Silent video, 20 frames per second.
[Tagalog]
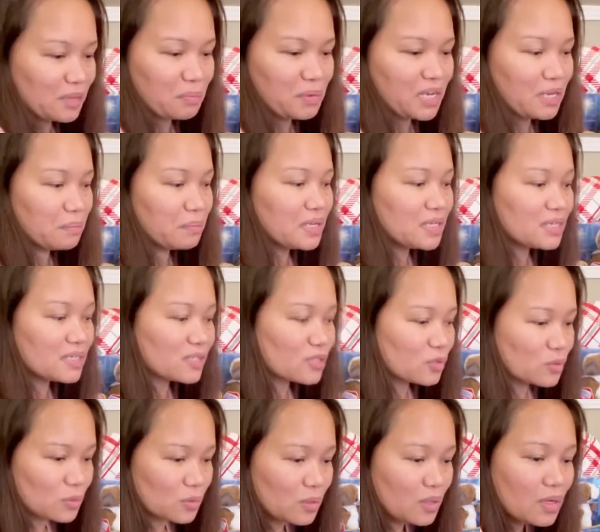Pilipinas,
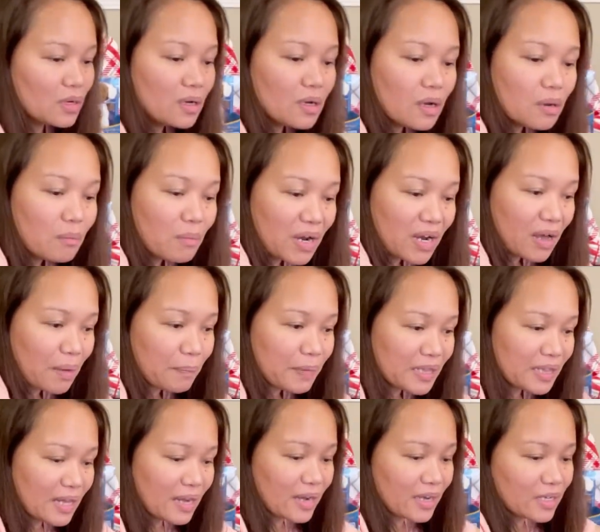kung malapit
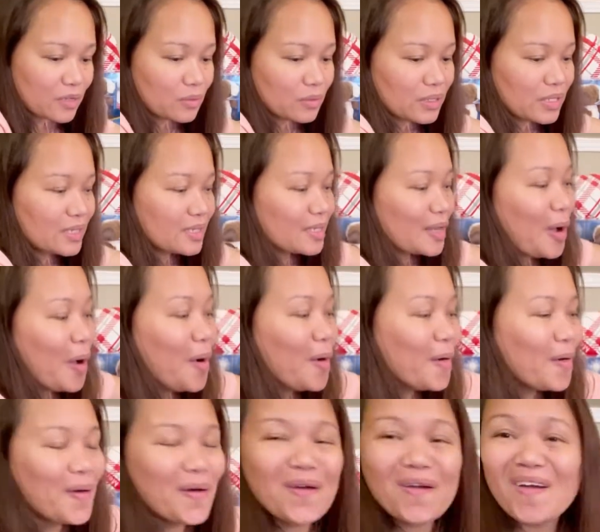lang kayo dito,
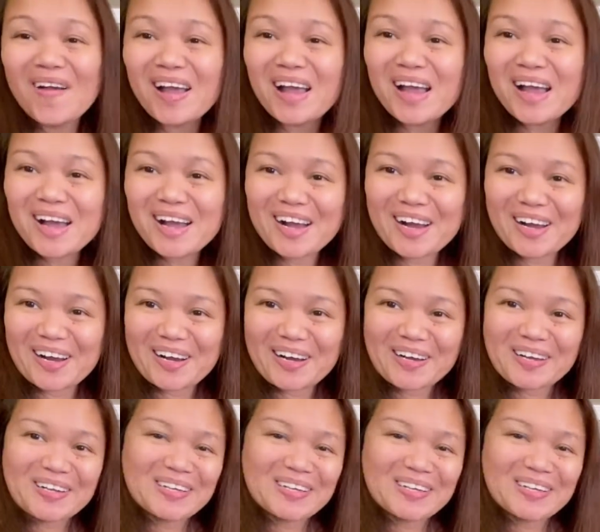uh,